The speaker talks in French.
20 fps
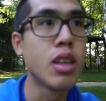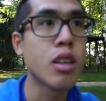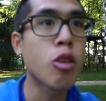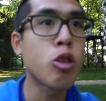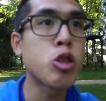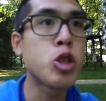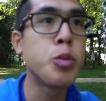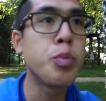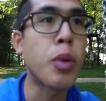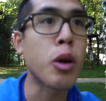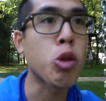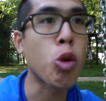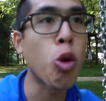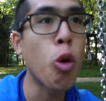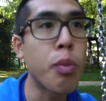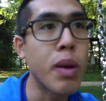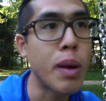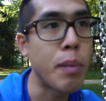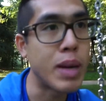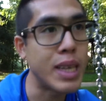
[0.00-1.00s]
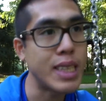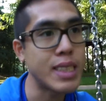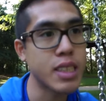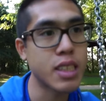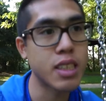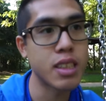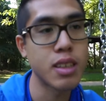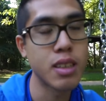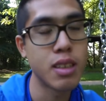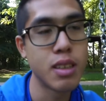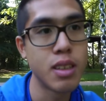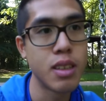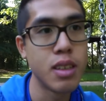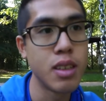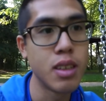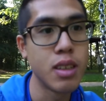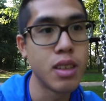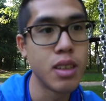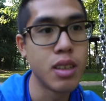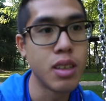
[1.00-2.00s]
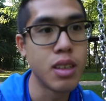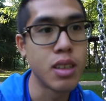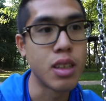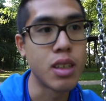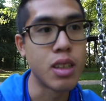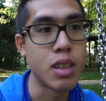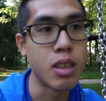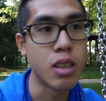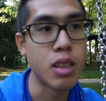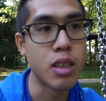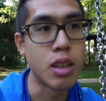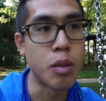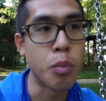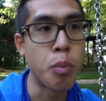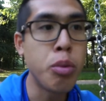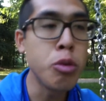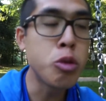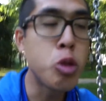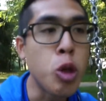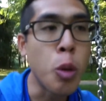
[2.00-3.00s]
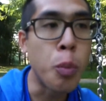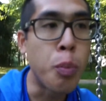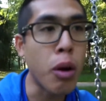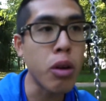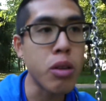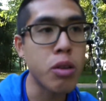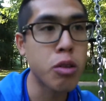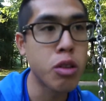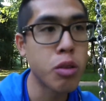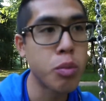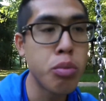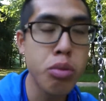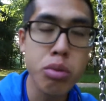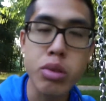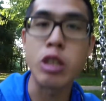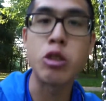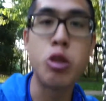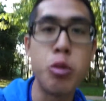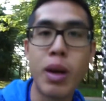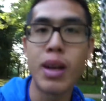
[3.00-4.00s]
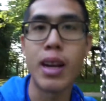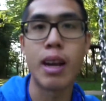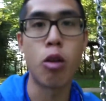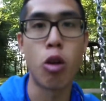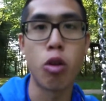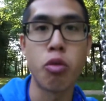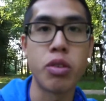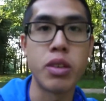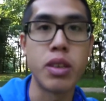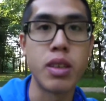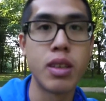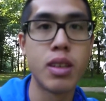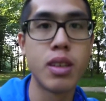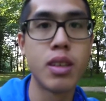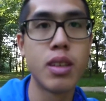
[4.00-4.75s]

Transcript: Quand tu portes trop un masque, plus tu le portes, plus tu as du mal à l'enlever.